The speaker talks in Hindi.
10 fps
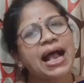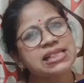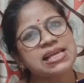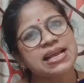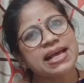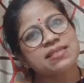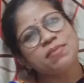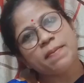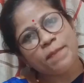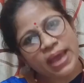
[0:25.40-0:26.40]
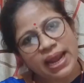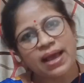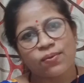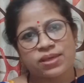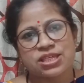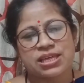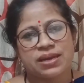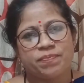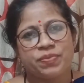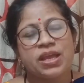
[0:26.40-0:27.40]
आज की क्लास में पहला
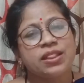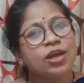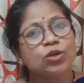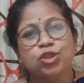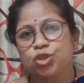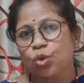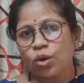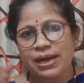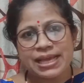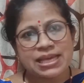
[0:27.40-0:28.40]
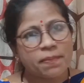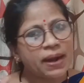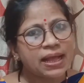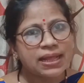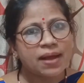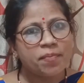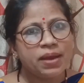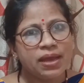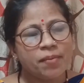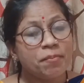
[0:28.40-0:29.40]
क्वेश्चन देखो स्टोर लेजर पढ़ा था
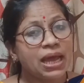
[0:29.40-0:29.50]
आपने